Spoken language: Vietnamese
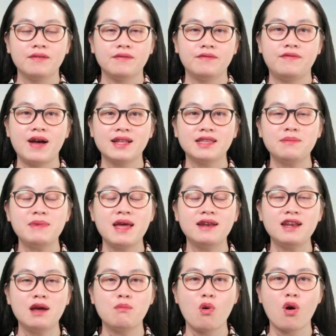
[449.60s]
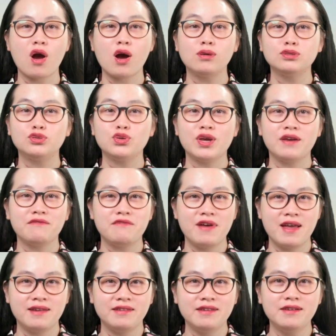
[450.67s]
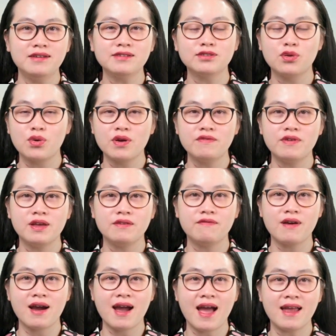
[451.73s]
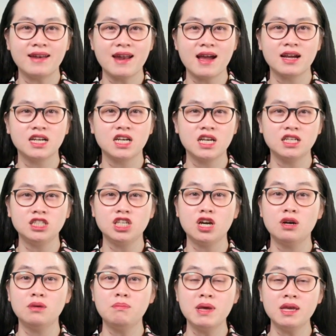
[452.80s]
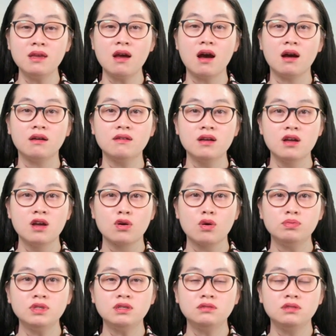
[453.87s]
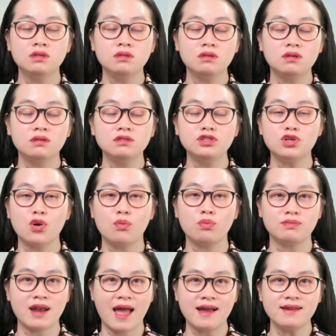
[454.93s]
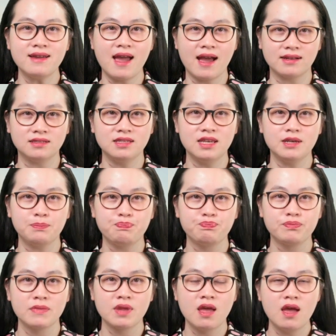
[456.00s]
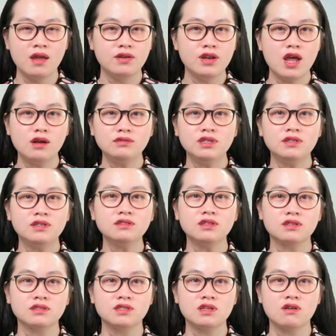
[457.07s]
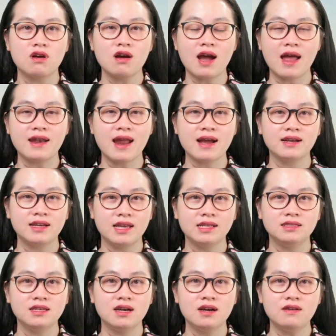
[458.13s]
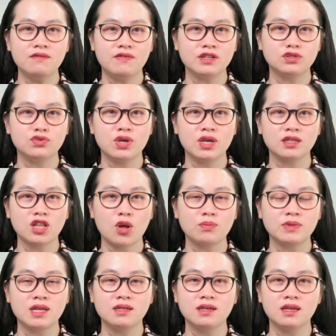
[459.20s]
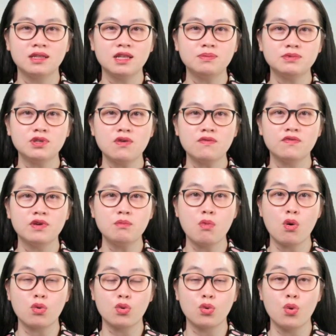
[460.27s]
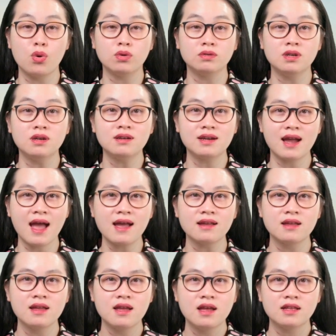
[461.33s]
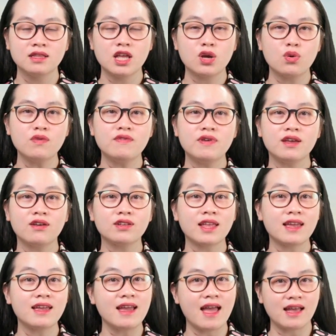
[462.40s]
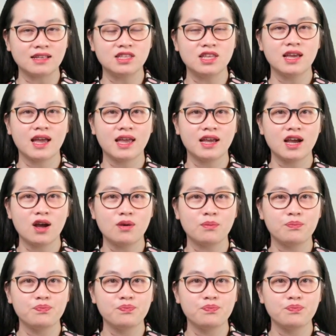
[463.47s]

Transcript: Và tiếp đến là một câu chuyện về nước, thưa quý vị, và khả năng ghi nhớ bí ẩn cũng như những ứng dụng đáng ngạc nhiên. Nếu như nước thực sự có khả năng ghi nhớ và truyền thông tin khi tiếp xúc với một nguồn nước khác, thì quý vị có thấy ngạc nhiên hay không?